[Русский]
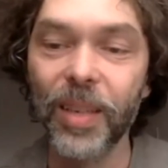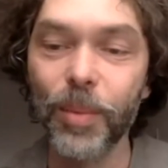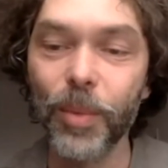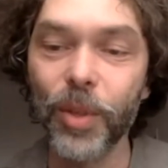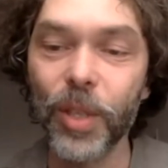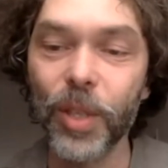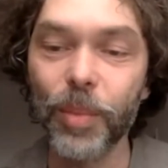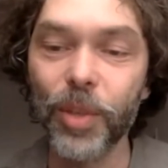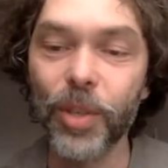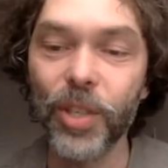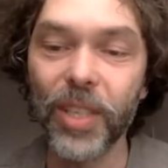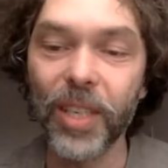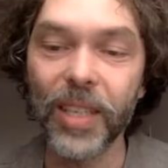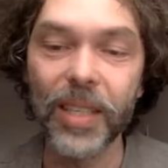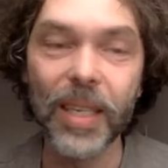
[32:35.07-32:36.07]
Можно
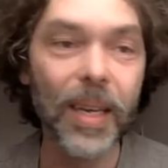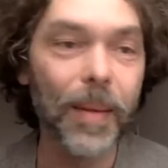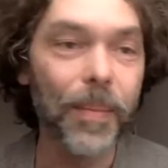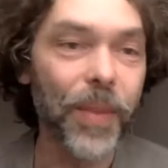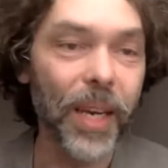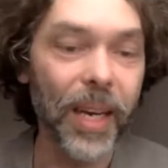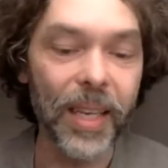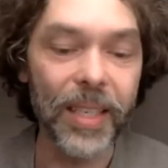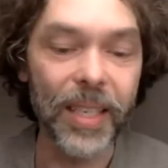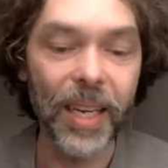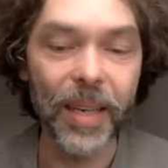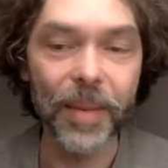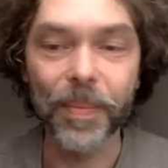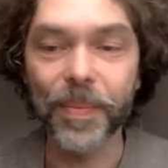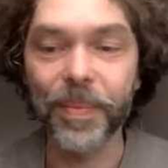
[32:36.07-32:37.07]
почитать. Да,
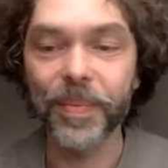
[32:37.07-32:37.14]
Яр,